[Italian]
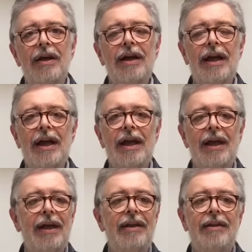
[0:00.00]
che
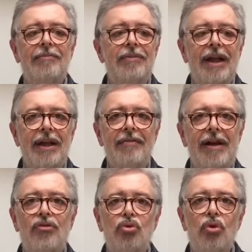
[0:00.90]
eh,
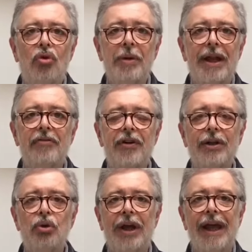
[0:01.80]
deriva il suo nome dal
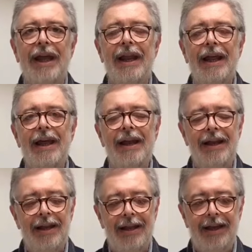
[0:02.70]
fatto che le,
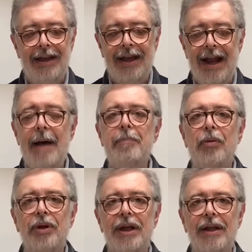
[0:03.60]
le, i
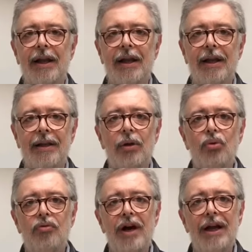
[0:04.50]
grappoli del,
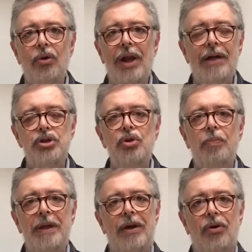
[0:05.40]
dell'uva hanno
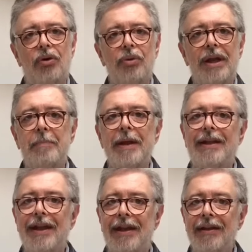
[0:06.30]
l'acino piccolo, quindi
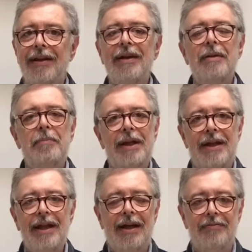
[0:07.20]
Petit.
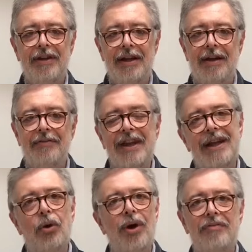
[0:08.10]
Petit Arvin,
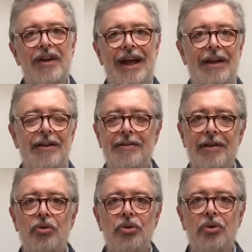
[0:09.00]
Arvin o Arven,
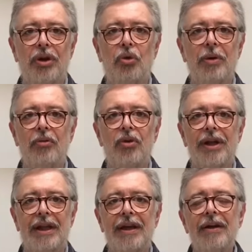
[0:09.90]
secondo di come lo
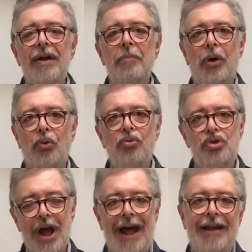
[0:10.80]
volete
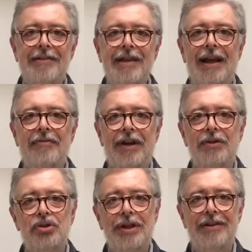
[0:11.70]
pronunciare, sia alla
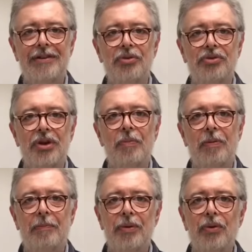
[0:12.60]
francese o se un
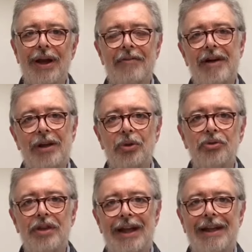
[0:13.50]
po' più alla
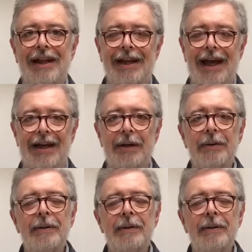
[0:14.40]
valdostana italiana.